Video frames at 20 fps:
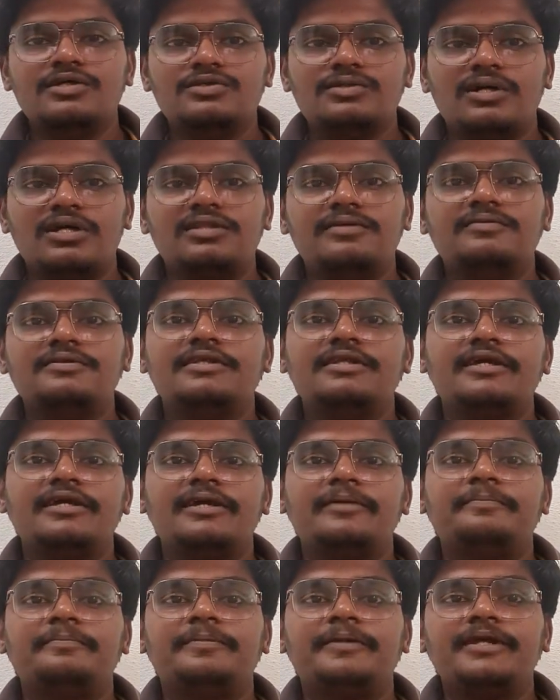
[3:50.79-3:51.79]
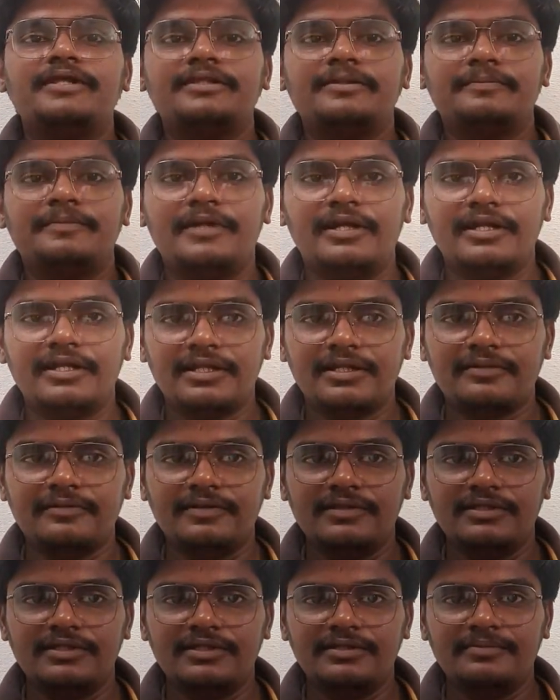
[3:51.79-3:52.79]
ஸோ அதை வந்து நீங்கள் எப்படி அந்த ப்ராடக்ட்டை
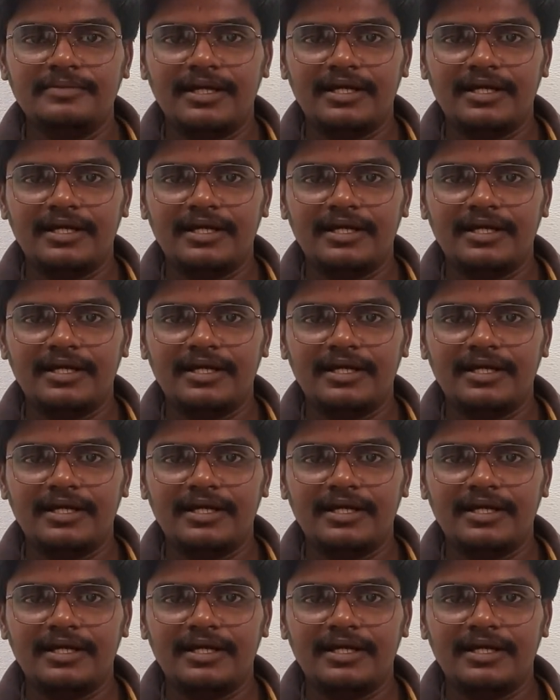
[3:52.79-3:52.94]
வந்து